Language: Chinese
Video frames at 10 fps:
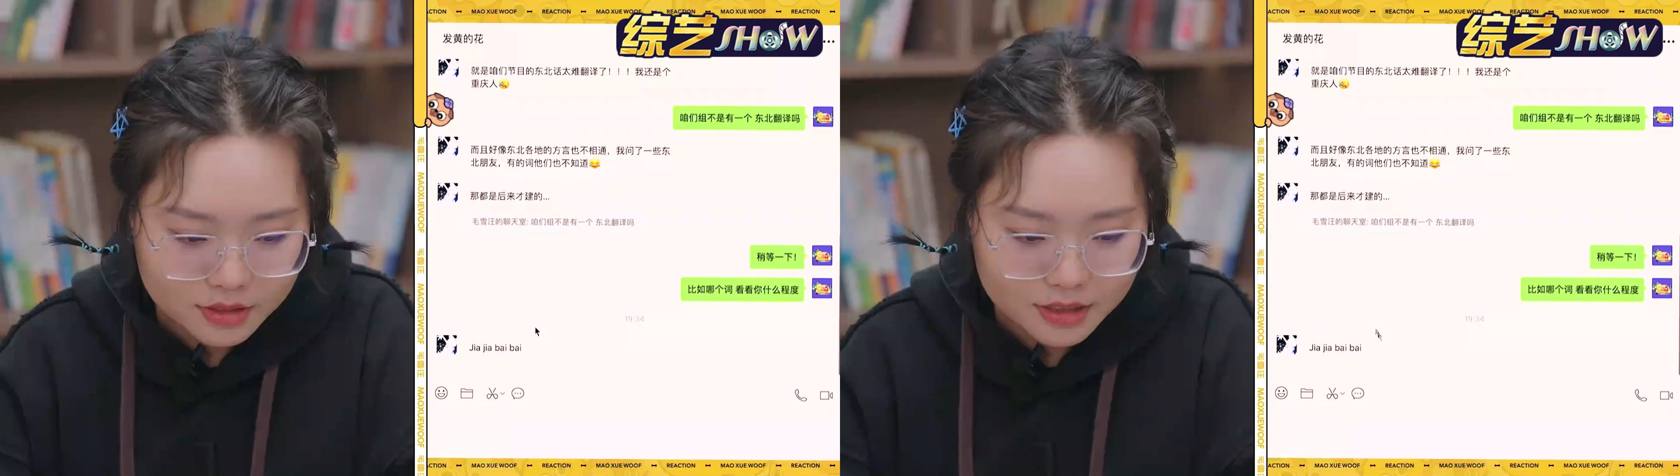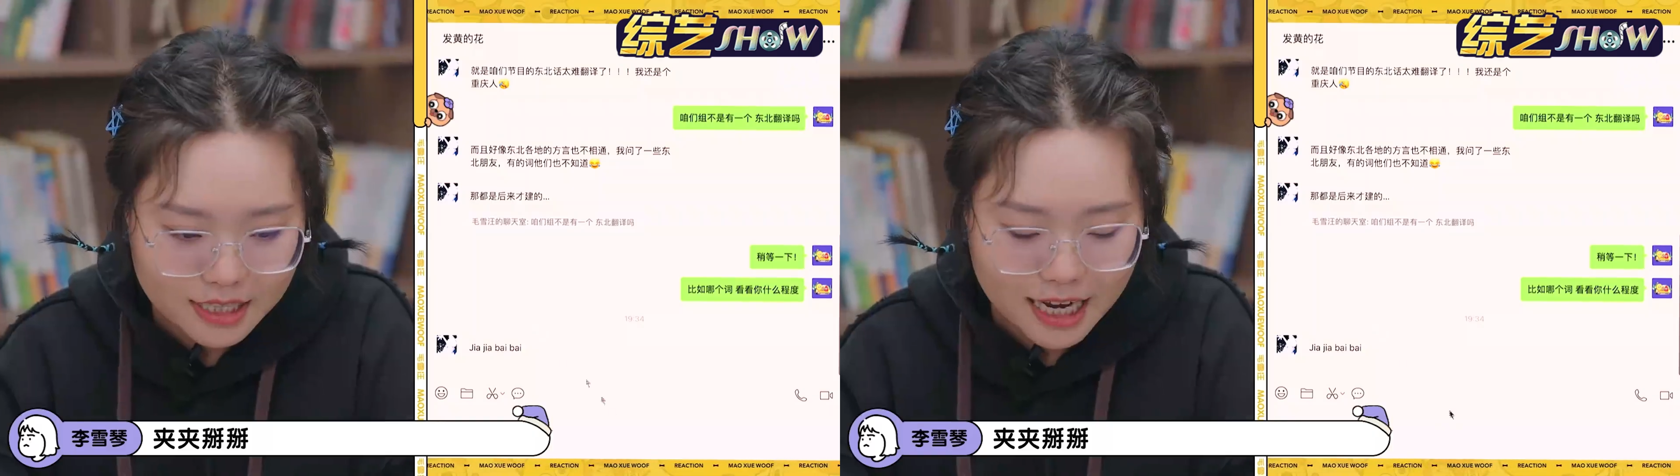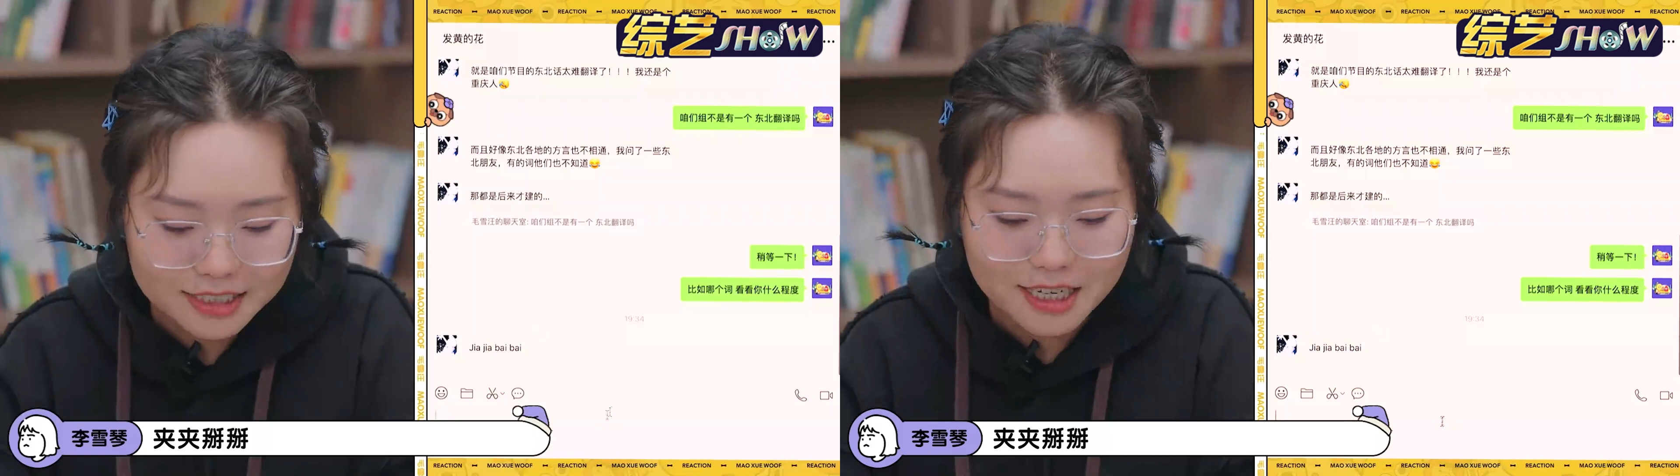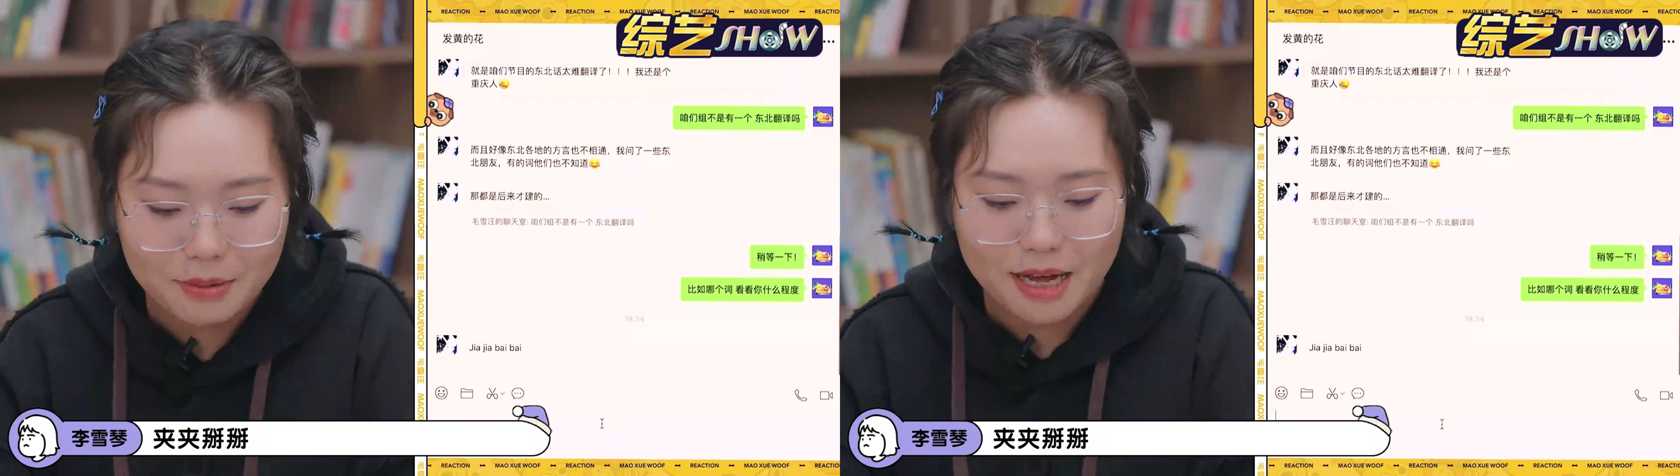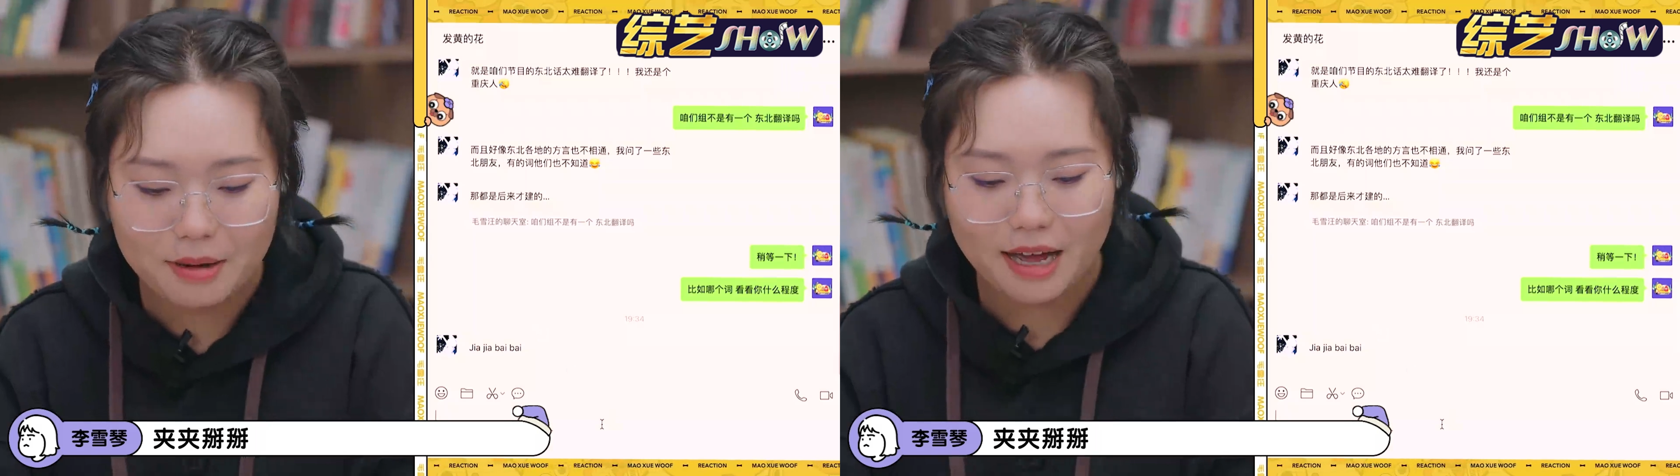夹
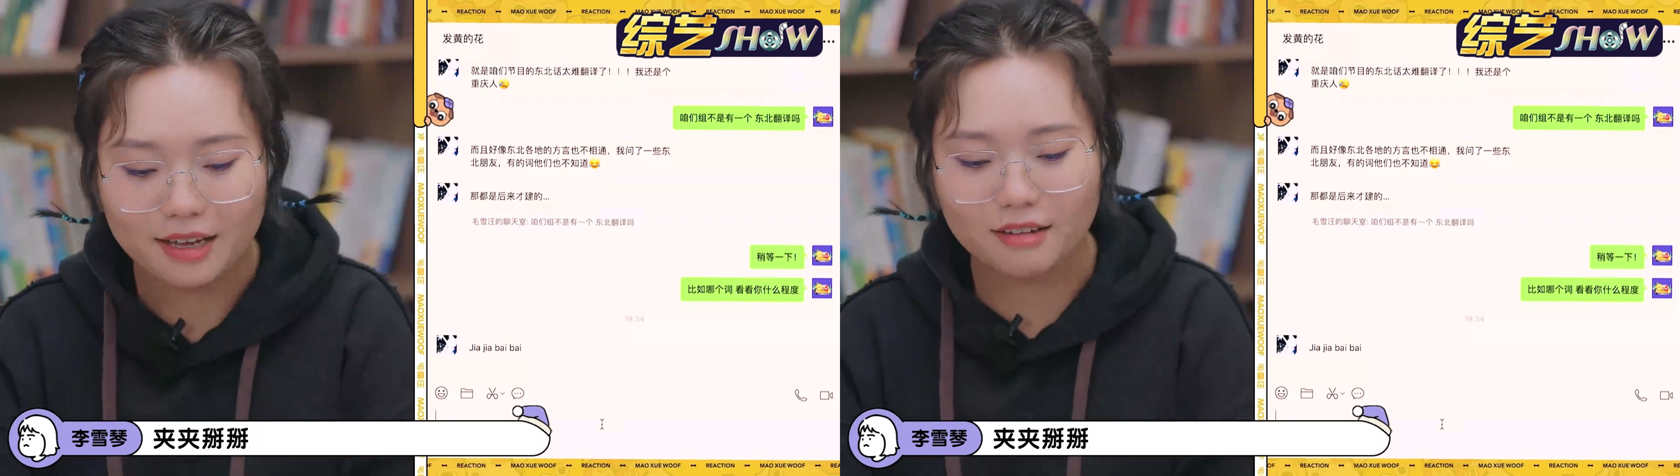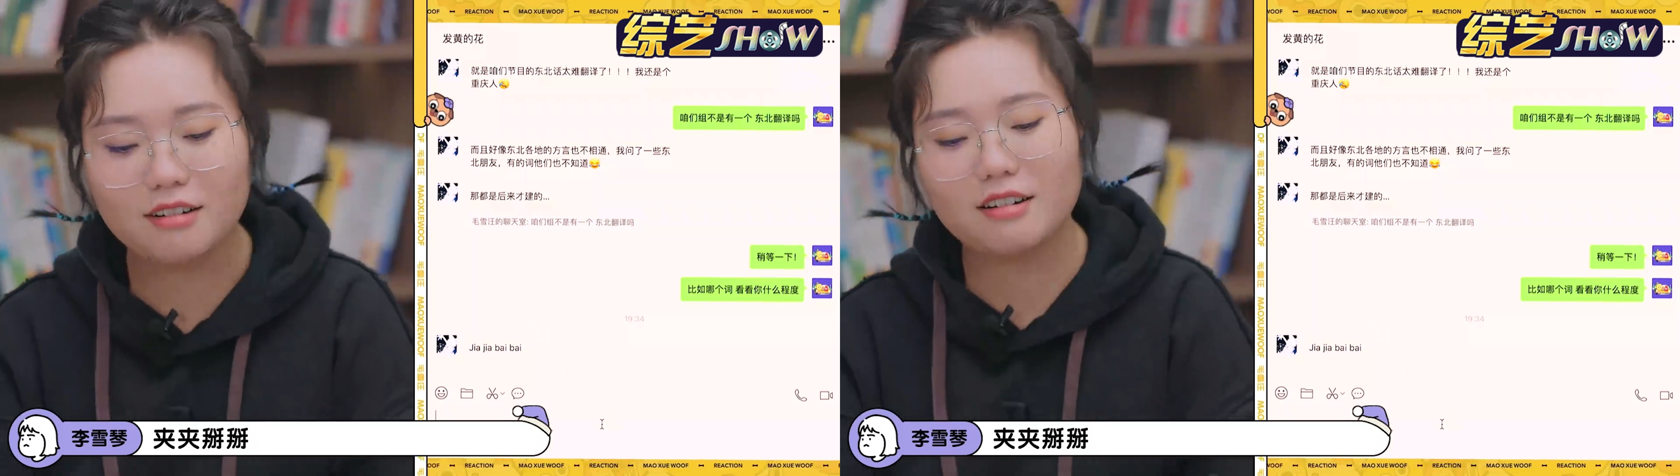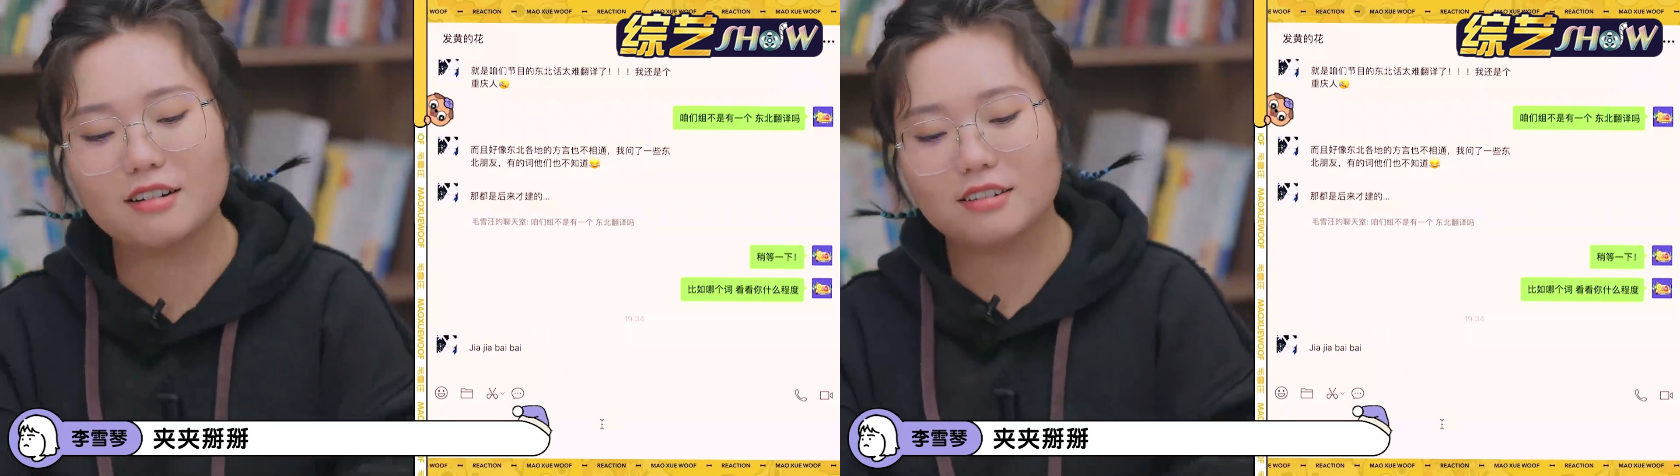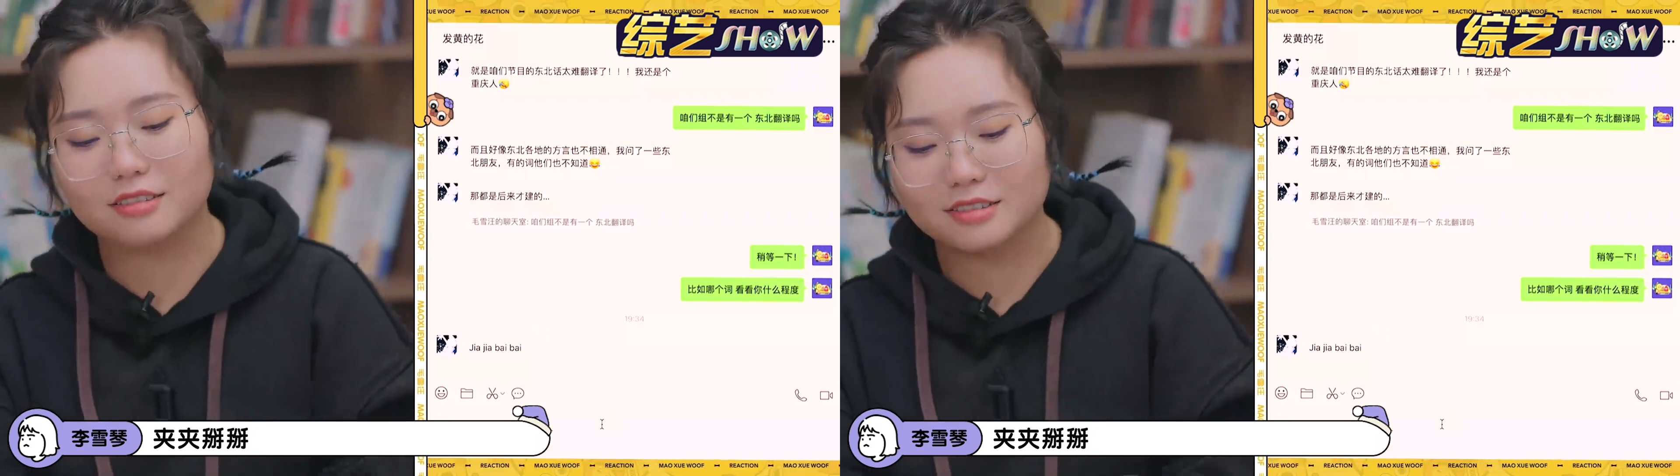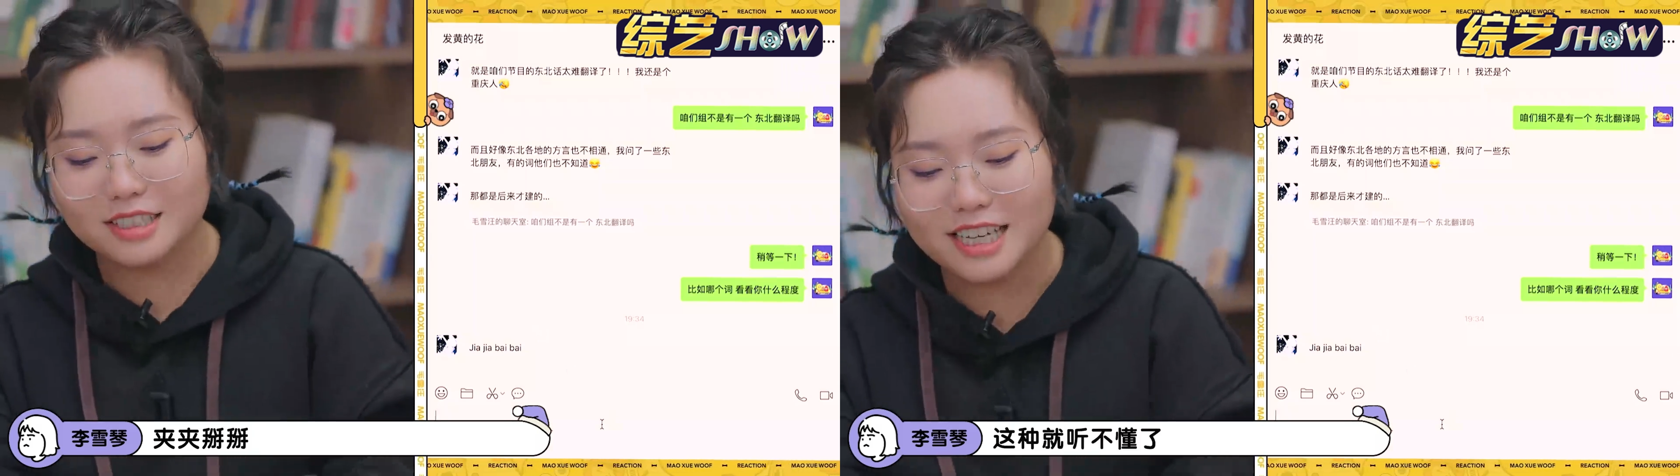夹掰掰哦，